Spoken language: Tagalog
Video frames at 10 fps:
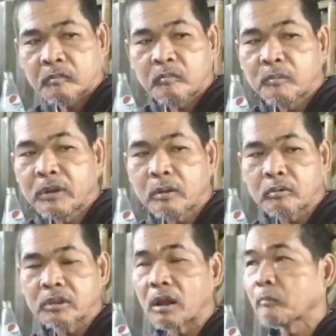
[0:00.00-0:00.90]
Bibili
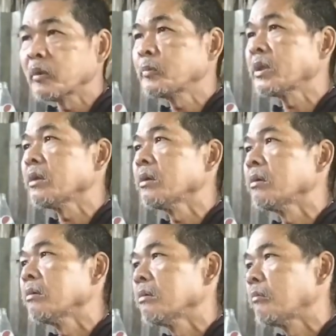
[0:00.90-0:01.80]
ko dyan ng
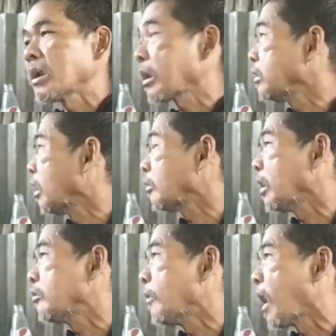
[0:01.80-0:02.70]
15. malaki dyan
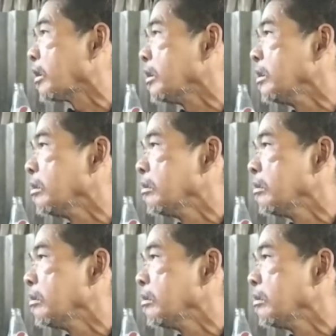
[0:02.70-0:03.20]
kay Kuwari.